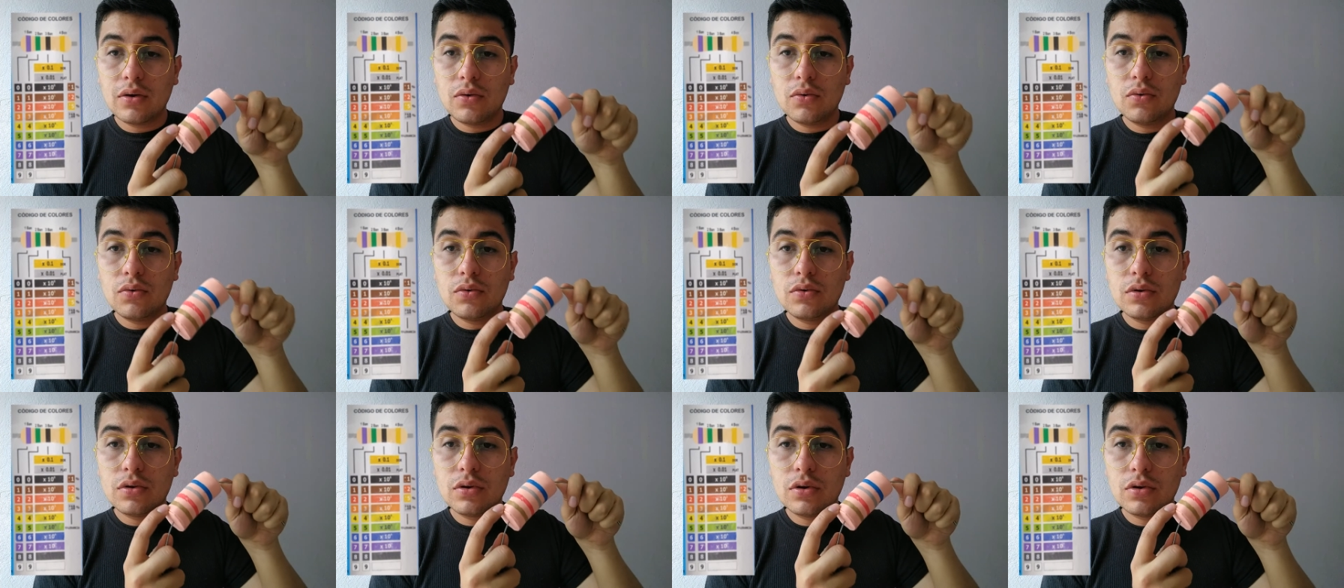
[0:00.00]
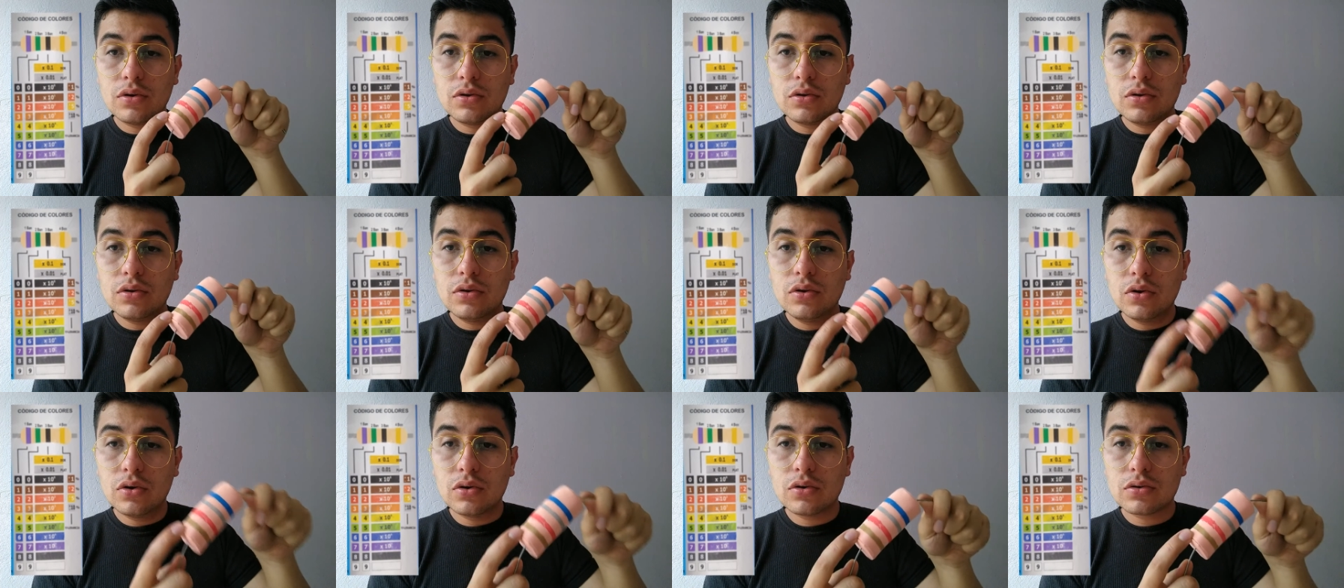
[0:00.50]
un
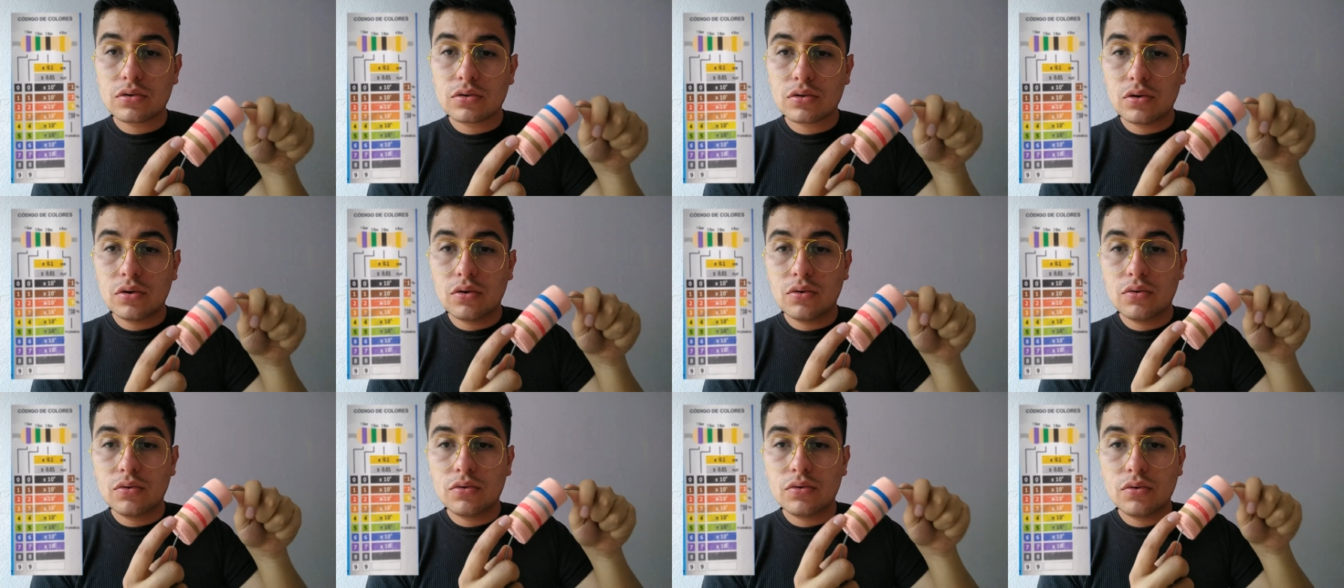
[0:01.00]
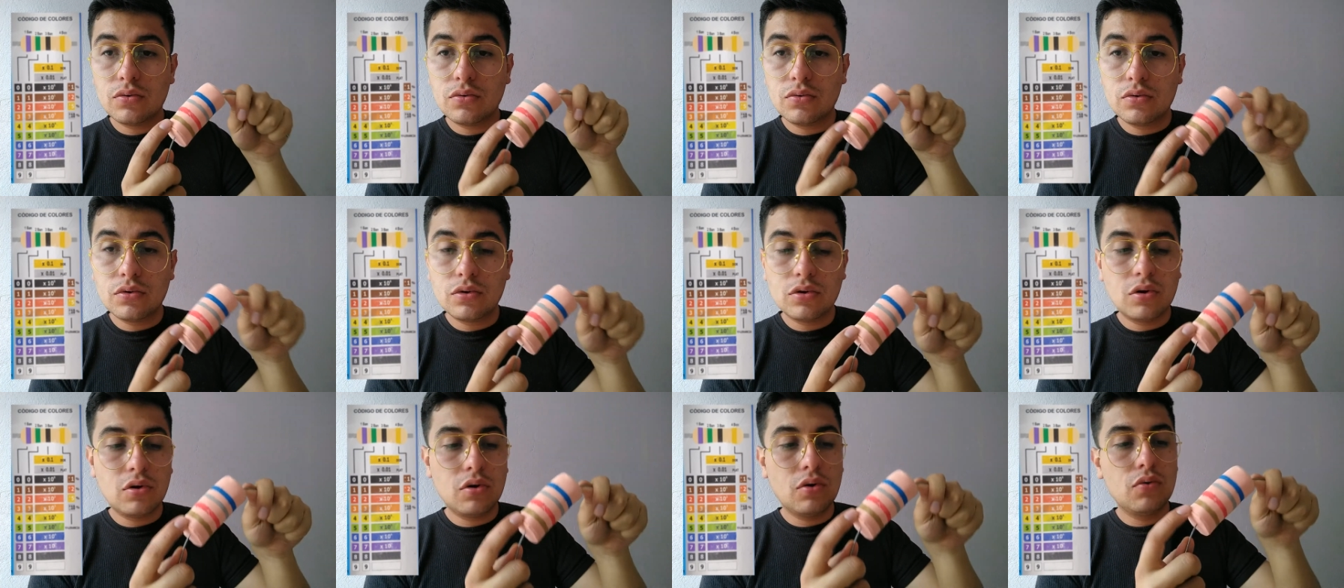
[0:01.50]
2 o un
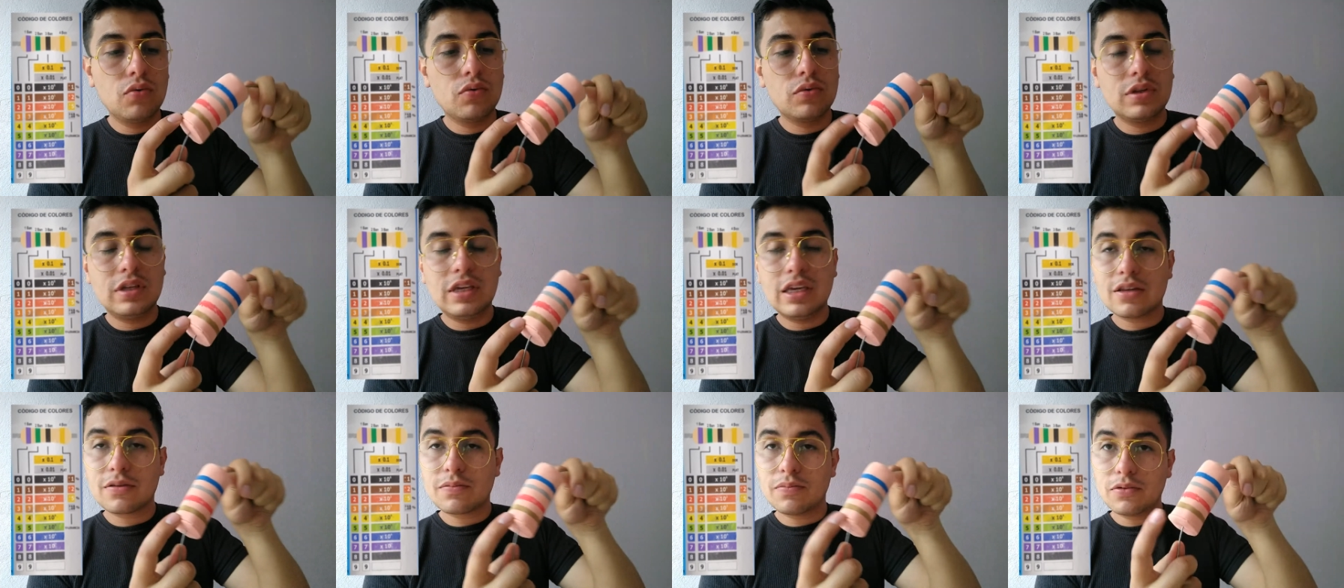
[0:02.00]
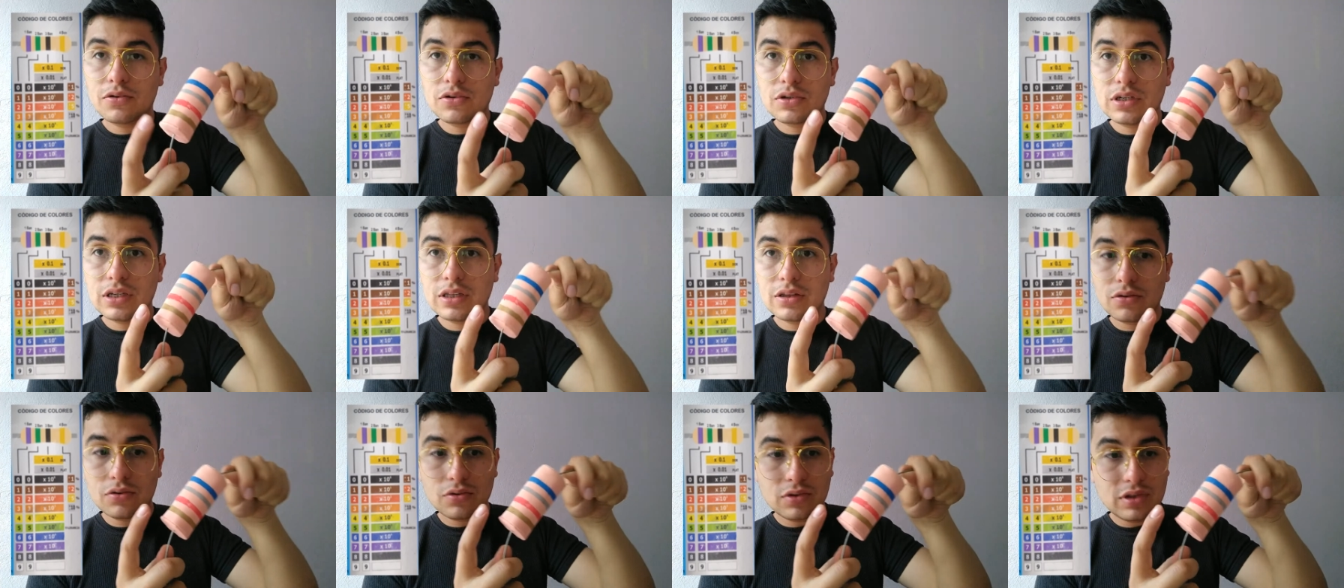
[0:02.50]
1 o un
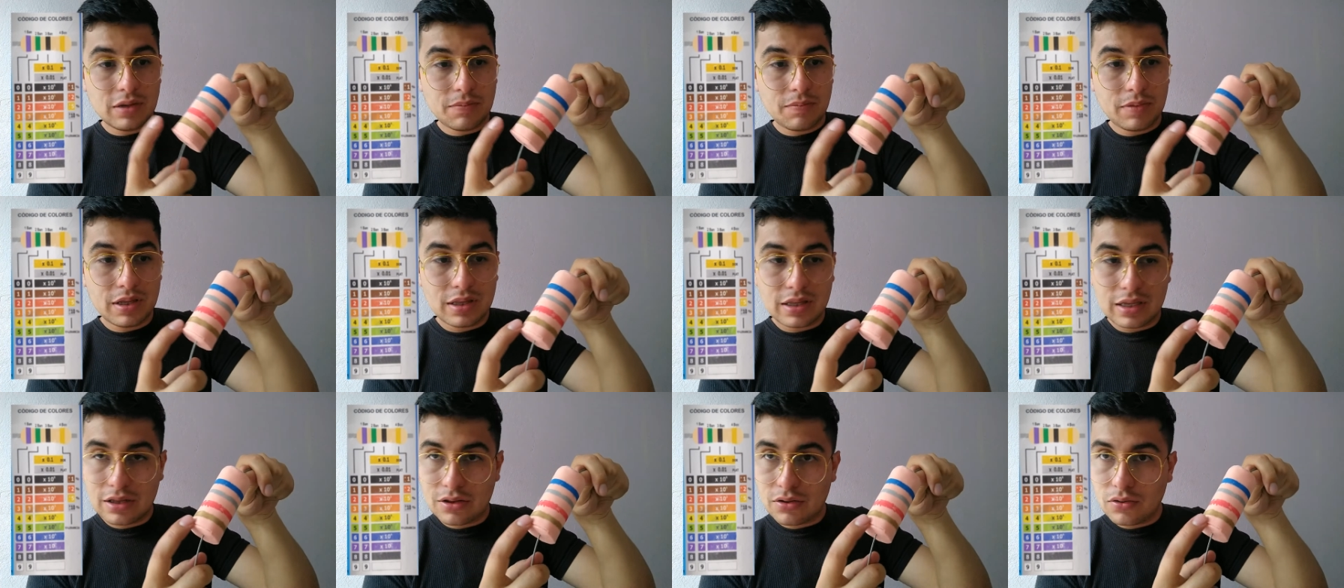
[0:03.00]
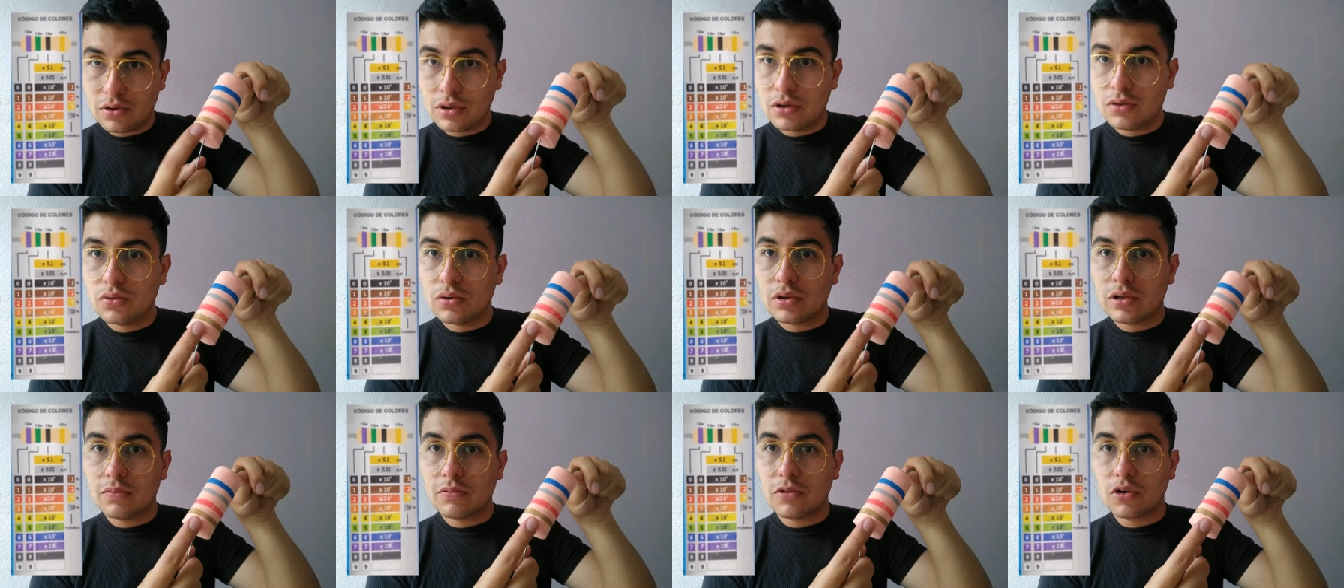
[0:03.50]
10% dependiendo
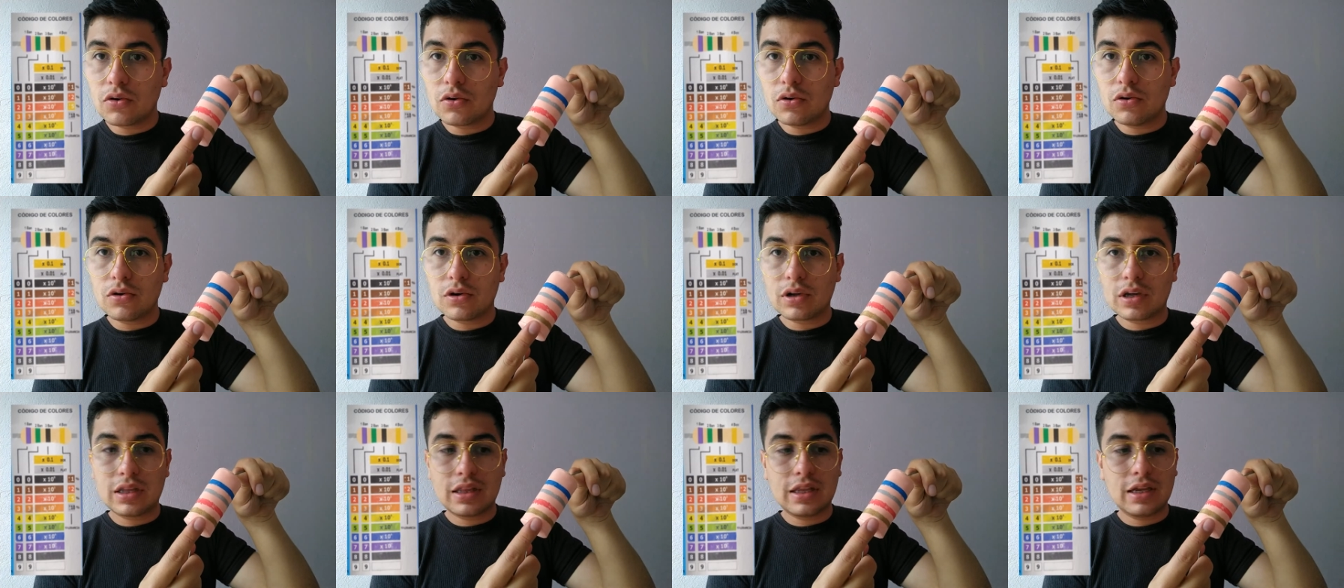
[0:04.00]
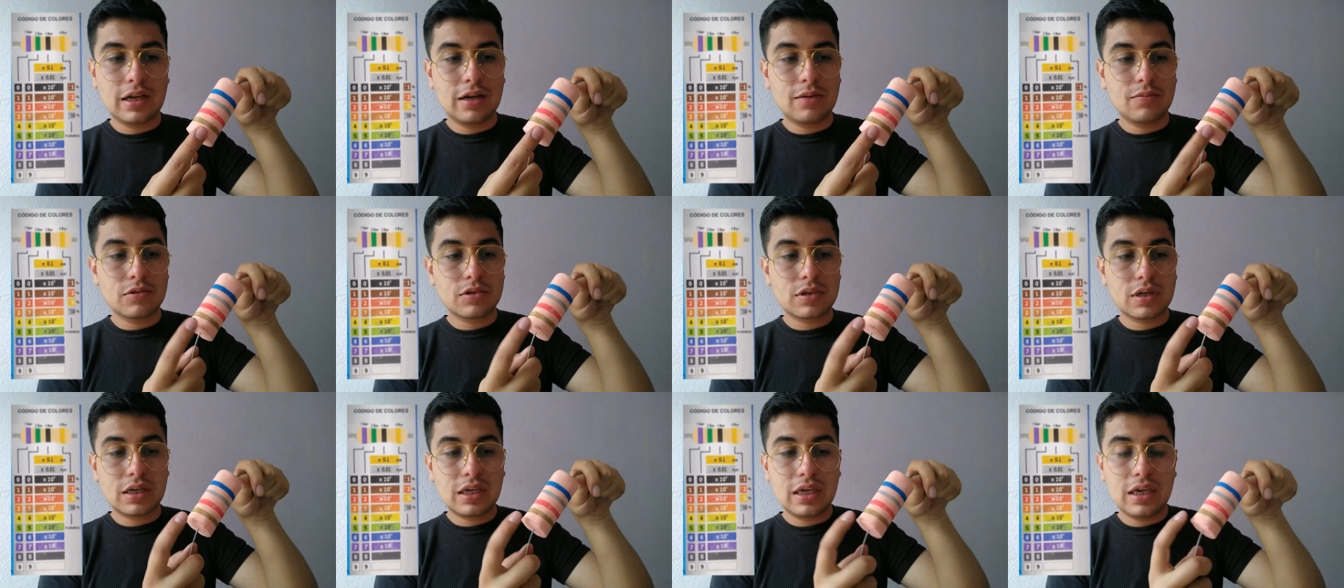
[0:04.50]
del último color que
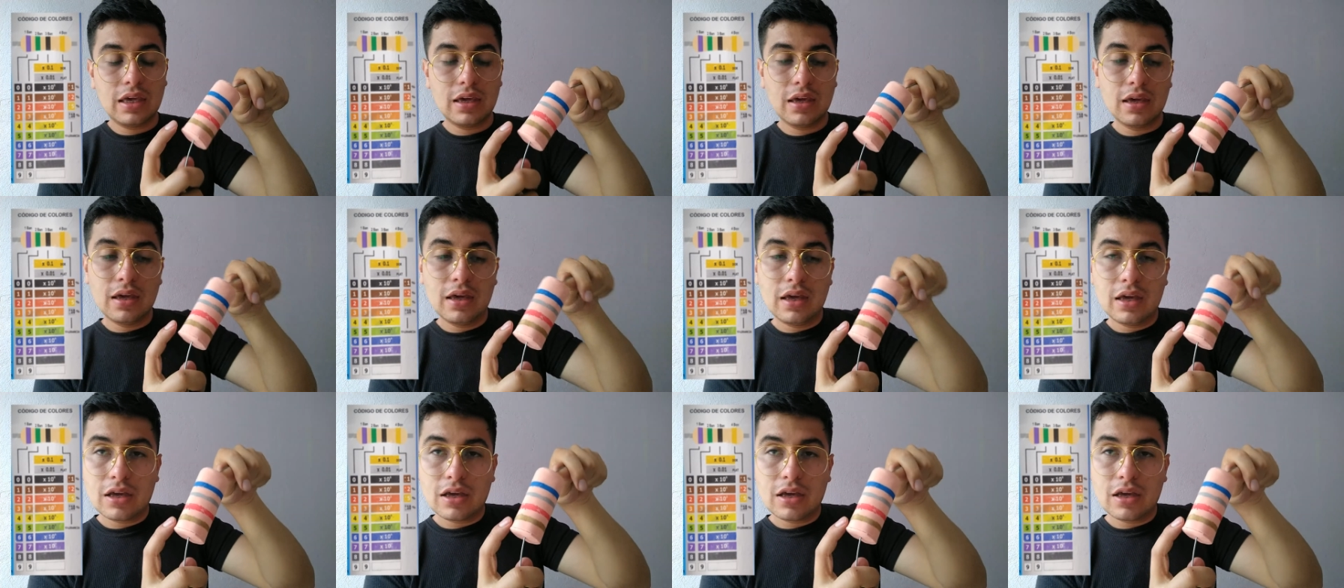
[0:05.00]
tengamos aquí.